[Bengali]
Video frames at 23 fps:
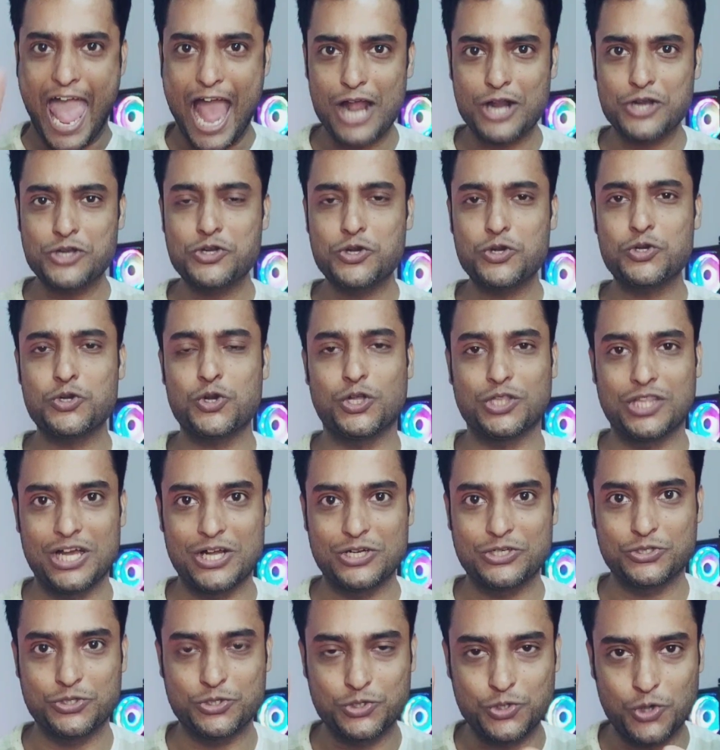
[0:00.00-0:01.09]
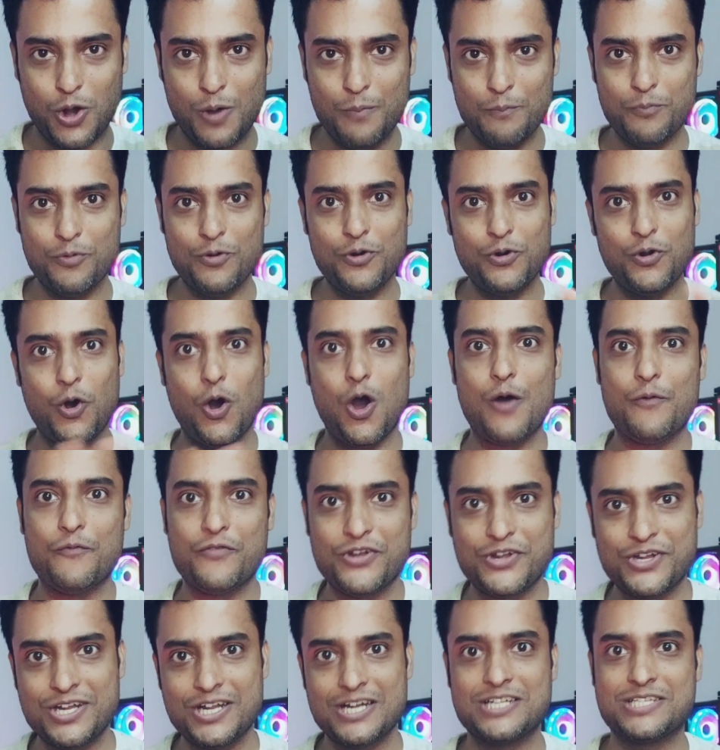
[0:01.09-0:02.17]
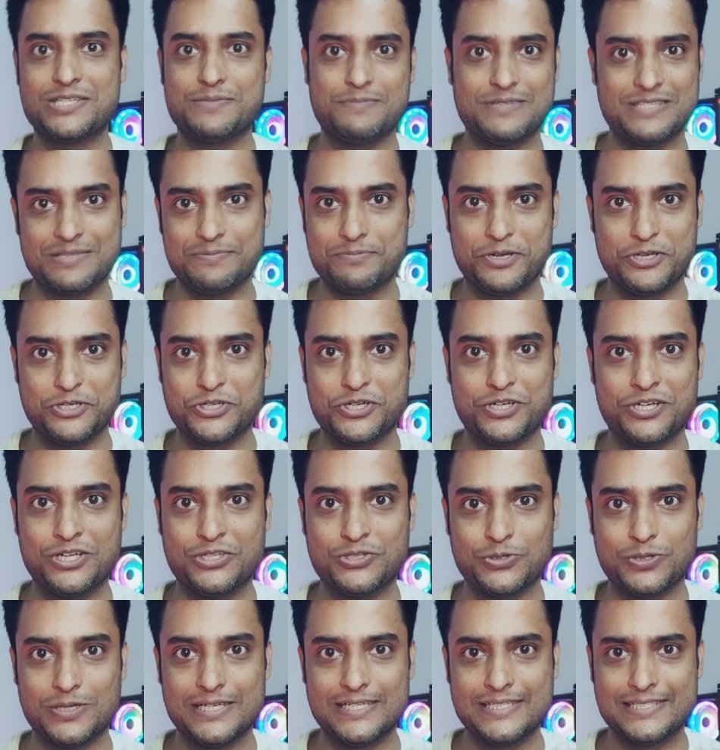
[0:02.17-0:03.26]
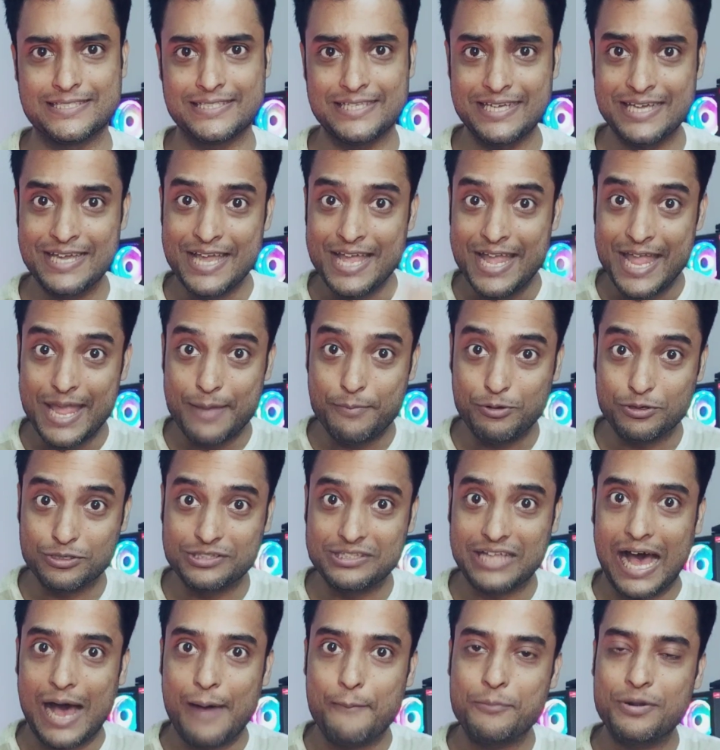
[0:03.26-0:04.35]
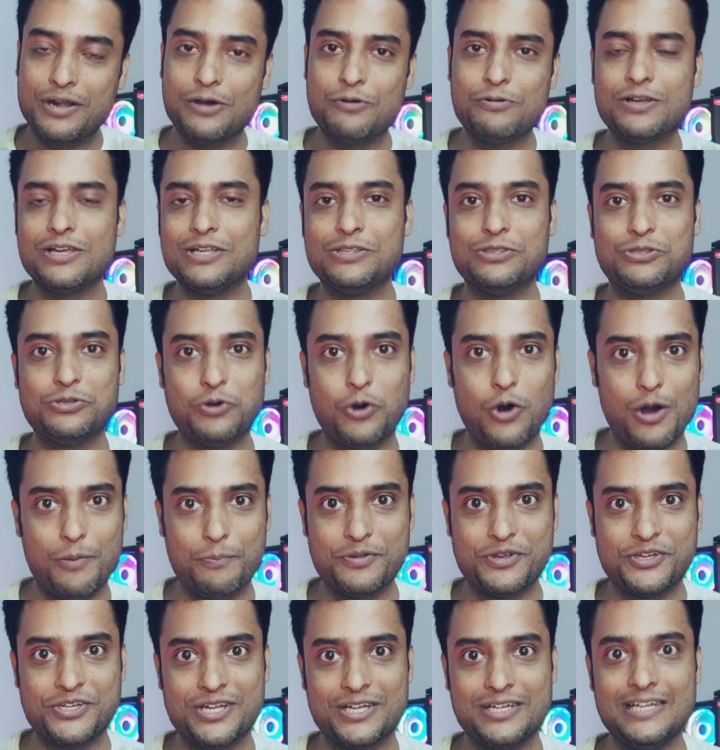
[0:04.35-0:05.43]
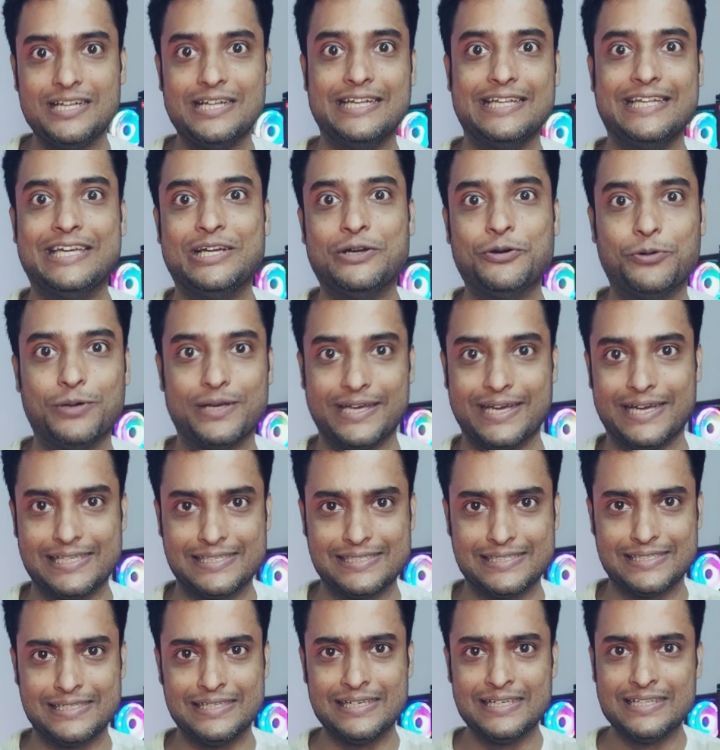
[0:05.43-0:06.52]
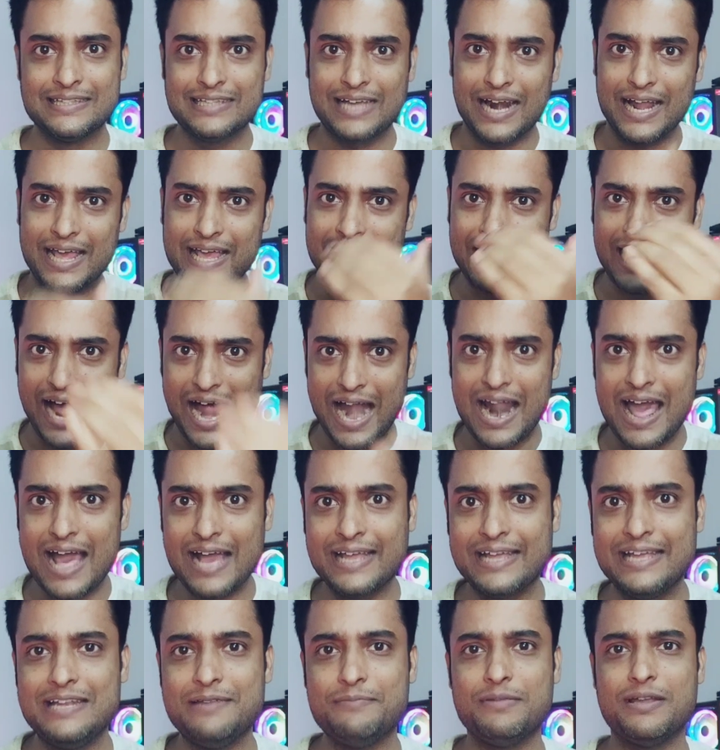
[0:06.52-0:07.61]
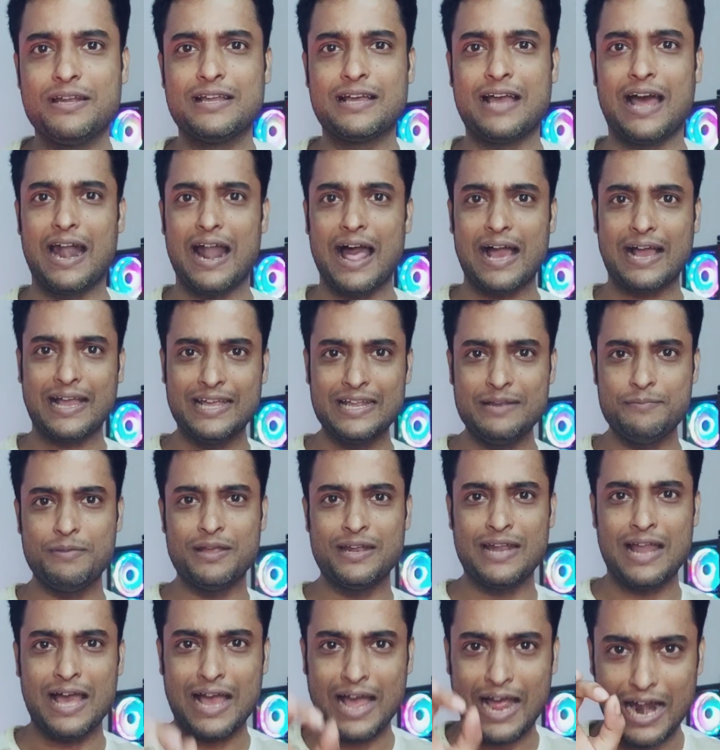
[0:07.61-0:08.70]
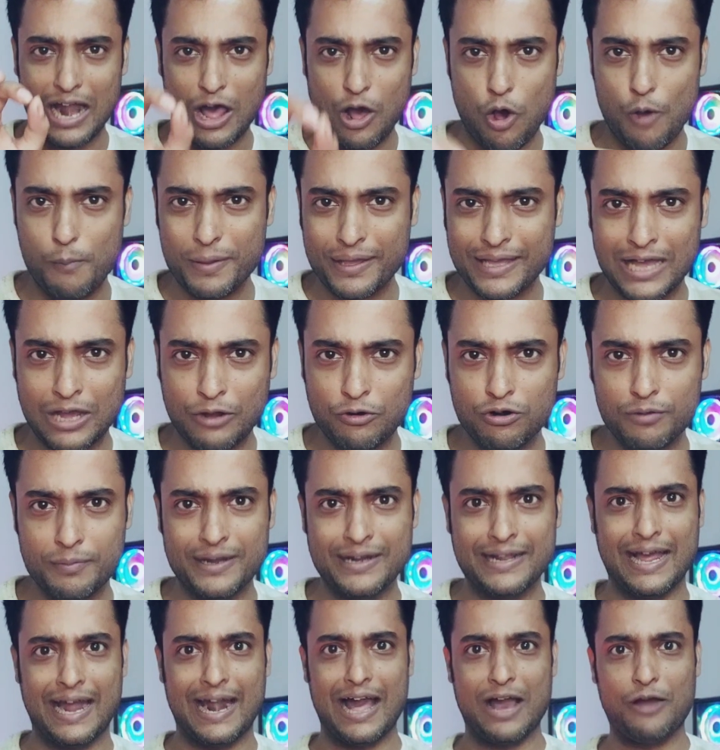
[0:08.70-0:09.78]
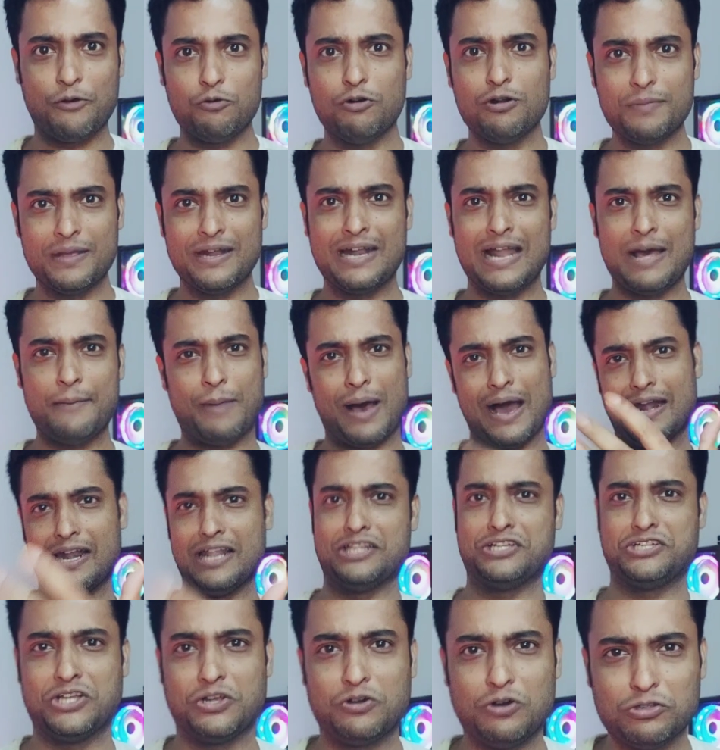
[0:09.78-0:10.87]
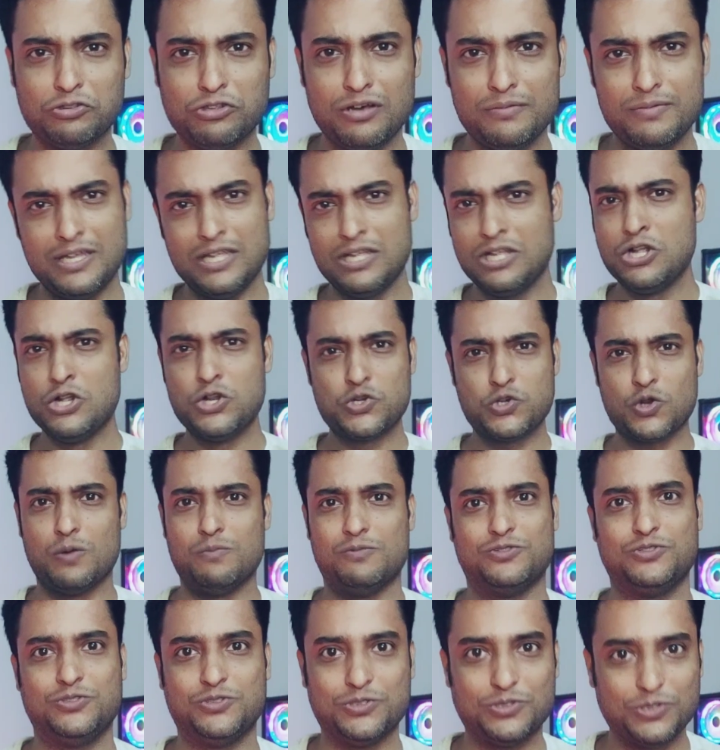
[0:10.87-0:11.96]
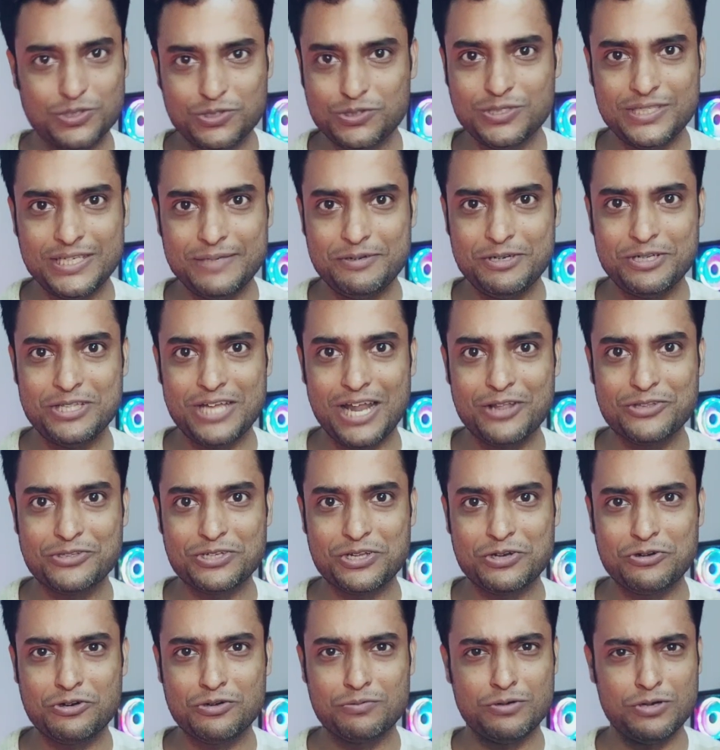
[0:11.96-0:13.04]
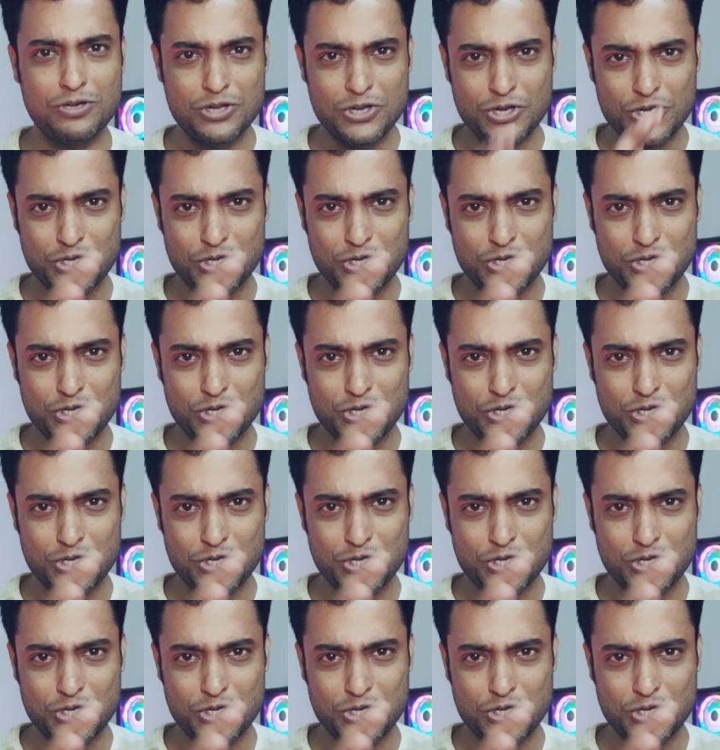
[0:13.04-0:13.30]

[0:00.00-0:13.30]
একশো শতাংশ সম্পূর্ণ অফিসিয়াল স্পেসিফিকেশনটা চলে এসছে এবং দামটাও কিন্তু অফিসিয়ালি লিক হয়ে গেছে তার এই কারা কিনবেন কারা কিনবেন না কারা অপেক্ষা করবেন কারা করবেন না বাংলাদেশে কত হবে সমস্ত তথ্য এই ভিডিওতে আলোচনা করব